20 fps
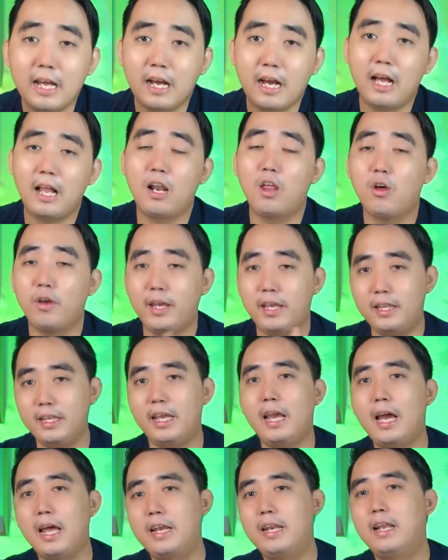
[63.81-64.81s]
kalau
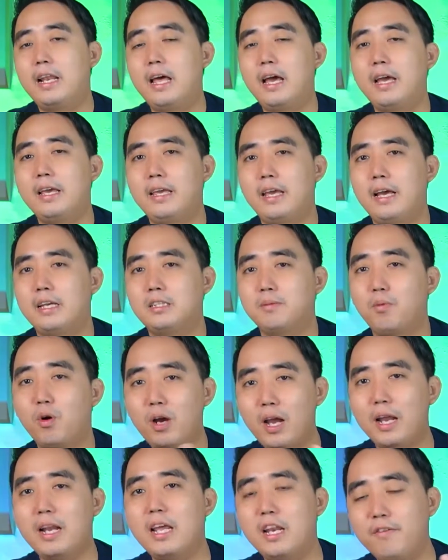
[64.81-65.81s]
ini adalah ya
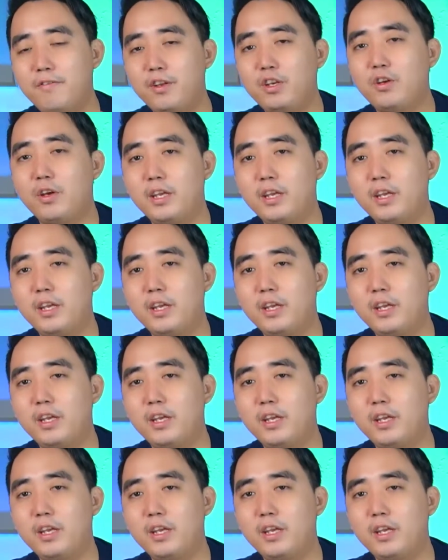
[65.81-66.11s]
semoga dari video